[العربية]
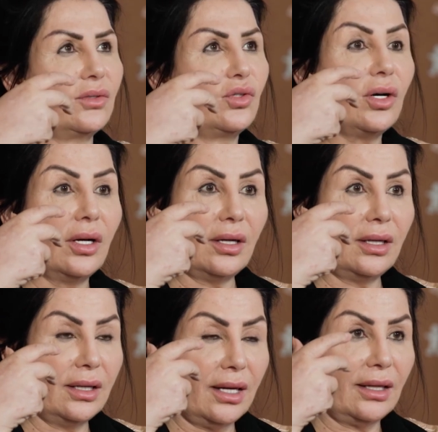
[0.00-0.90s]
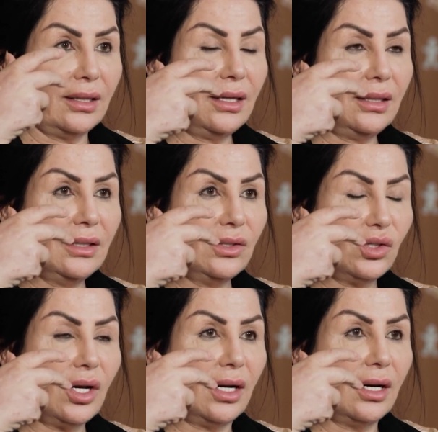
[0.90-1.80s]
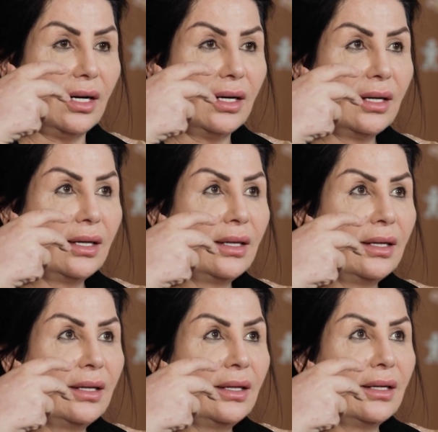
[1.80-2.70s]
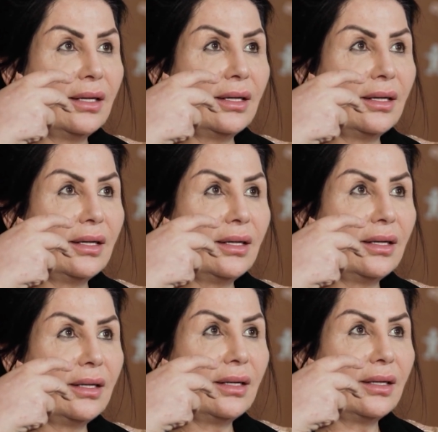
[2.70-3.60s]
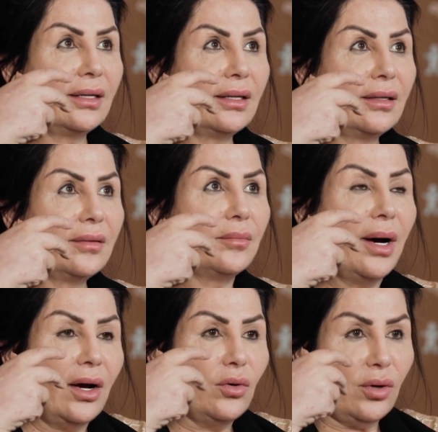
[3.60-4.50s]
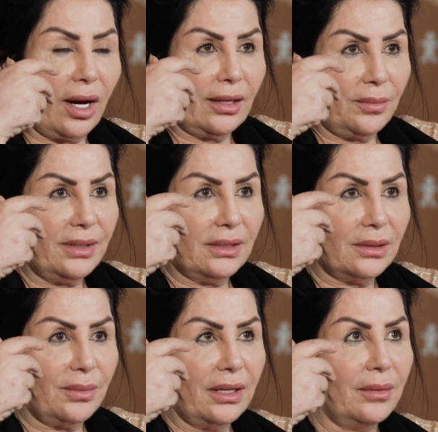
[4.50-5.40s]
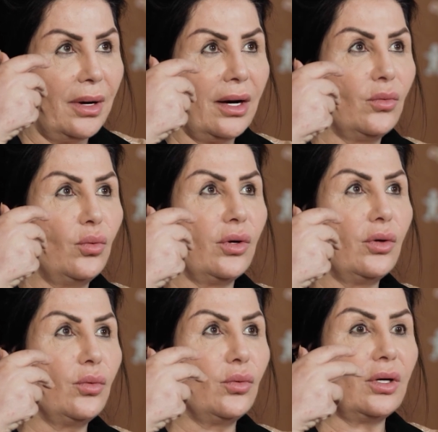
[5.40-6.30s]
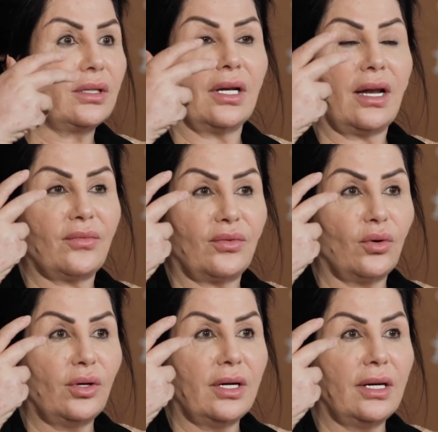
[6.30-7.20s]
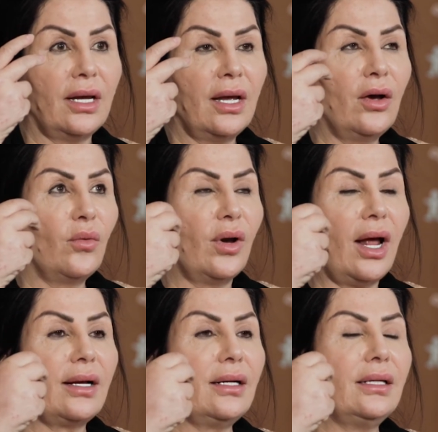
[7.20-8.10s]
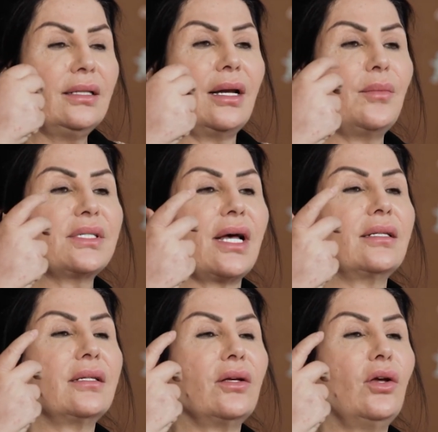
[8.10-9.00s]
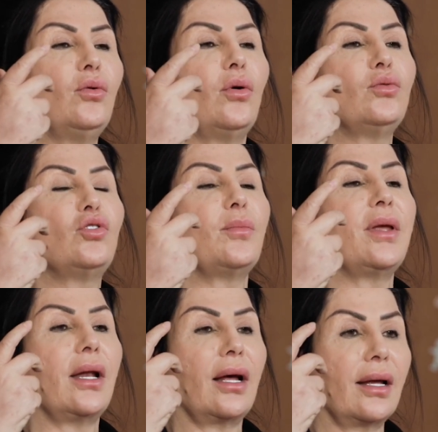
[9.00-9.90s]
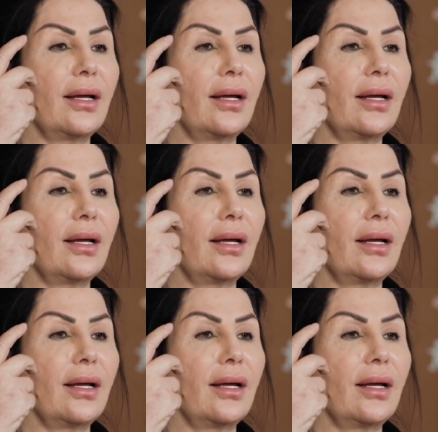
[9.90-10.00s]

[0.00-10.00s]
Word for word: الشغل اللي قاعد الحين نشتغله آه، ما اقول انا بالنسبه لي ما اقول انه اختلاف كلي ولكن عنده لمسات حلوه وجميله